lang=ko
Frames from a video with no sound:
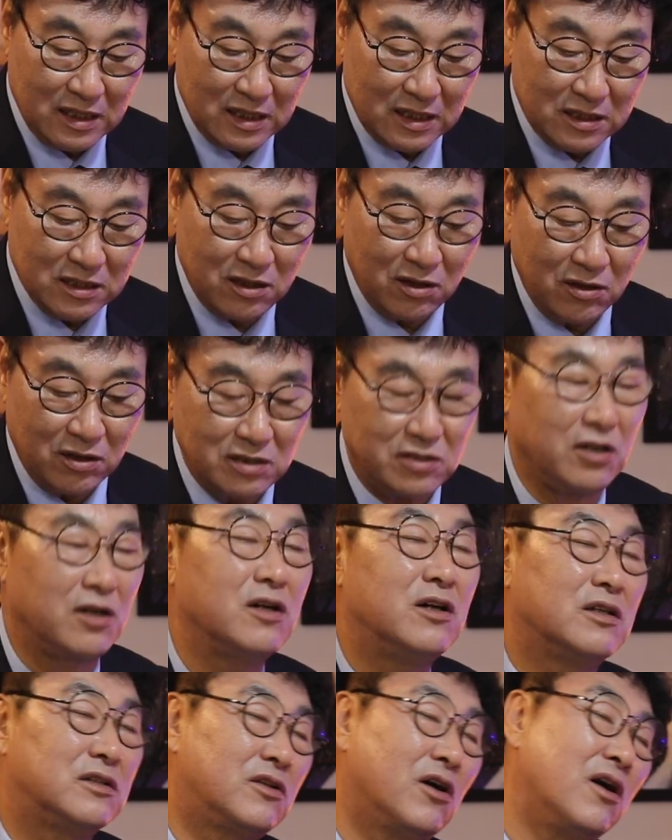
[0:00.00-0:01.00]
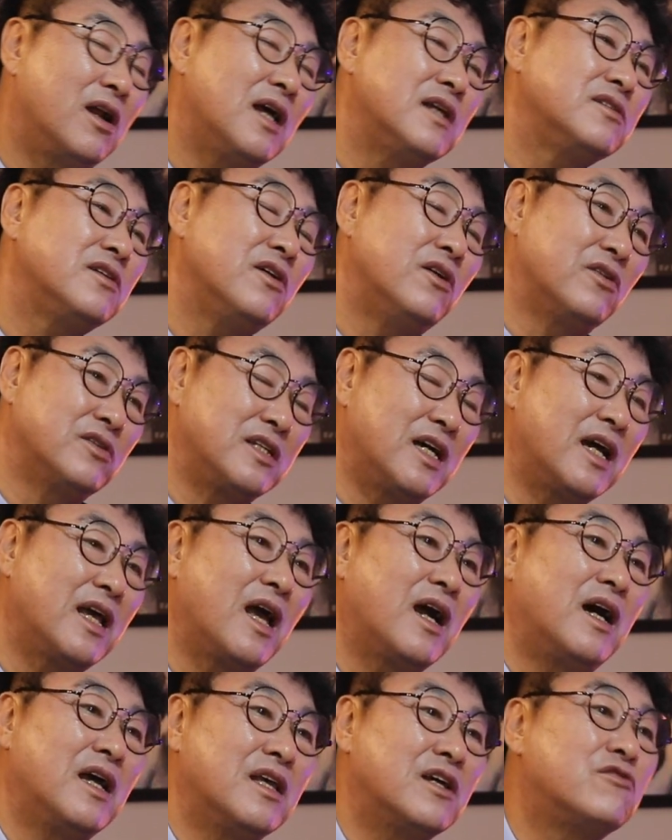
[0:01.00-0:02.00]
그런 거 저런 거 떠나서요.
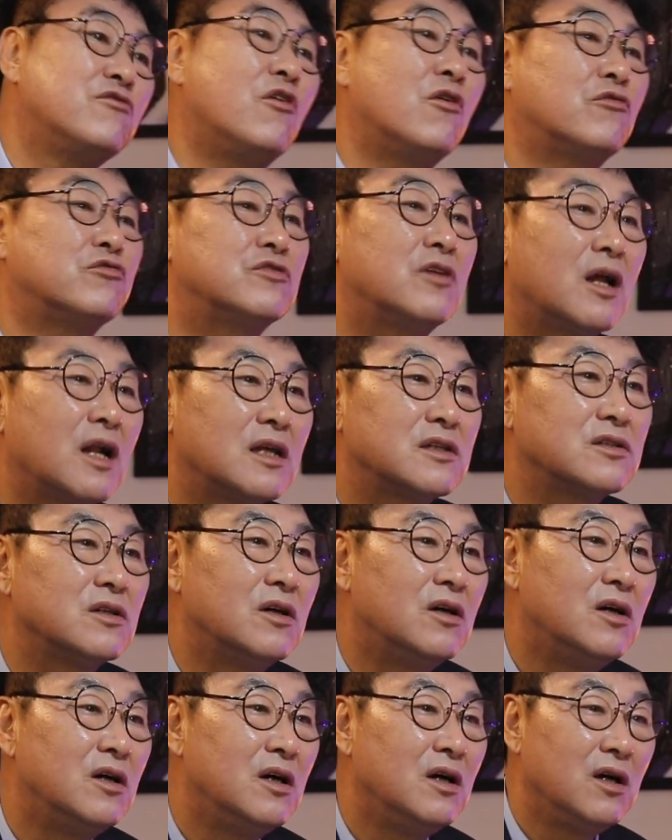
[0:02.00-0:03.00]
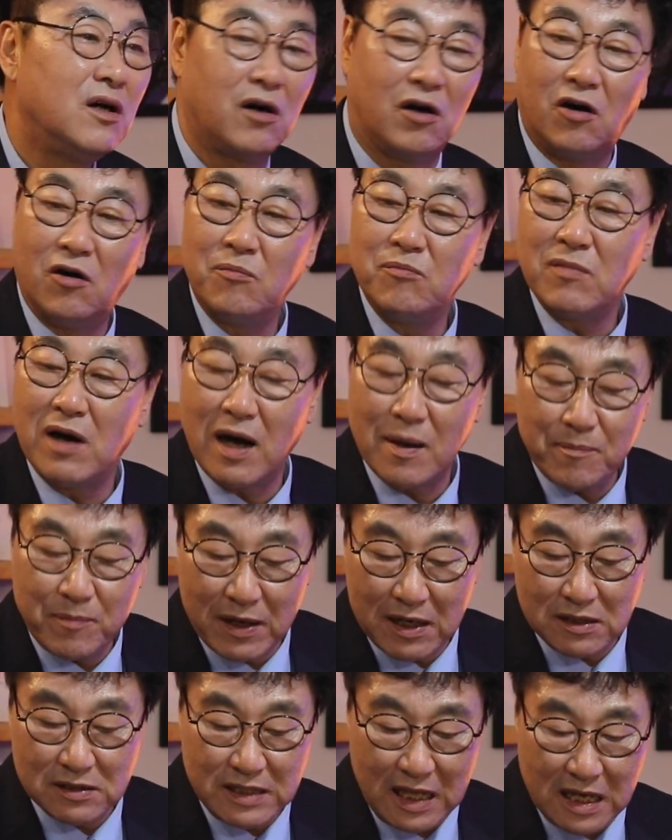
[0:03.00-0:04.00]
장애가 있고 없고 떠나서 엄마
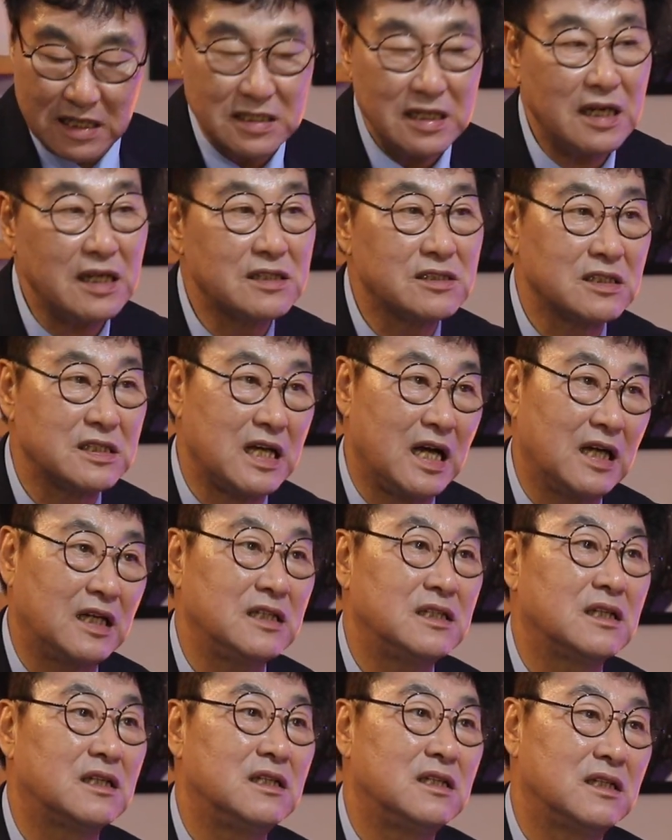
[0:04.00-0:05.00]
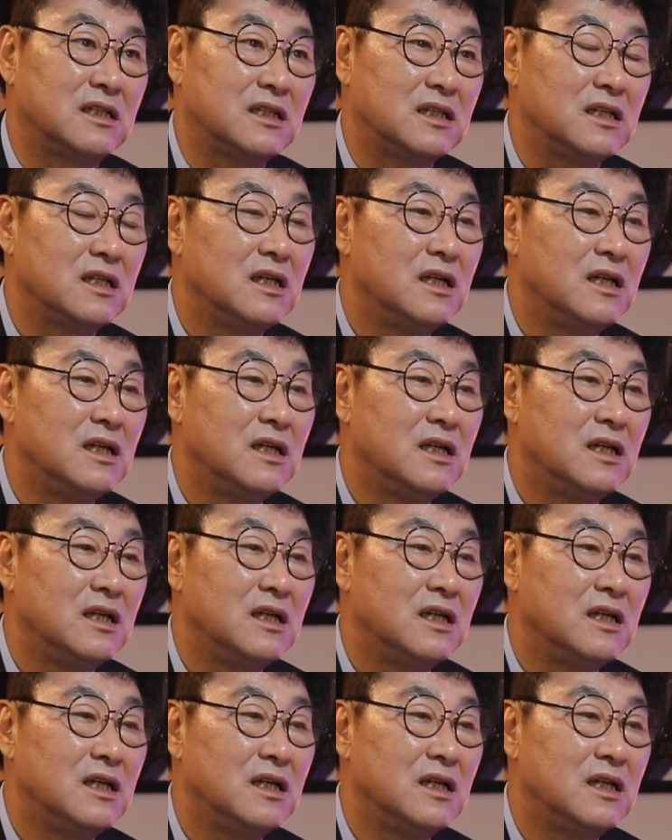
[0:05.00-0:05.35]
아빠를 대신해서 자기들을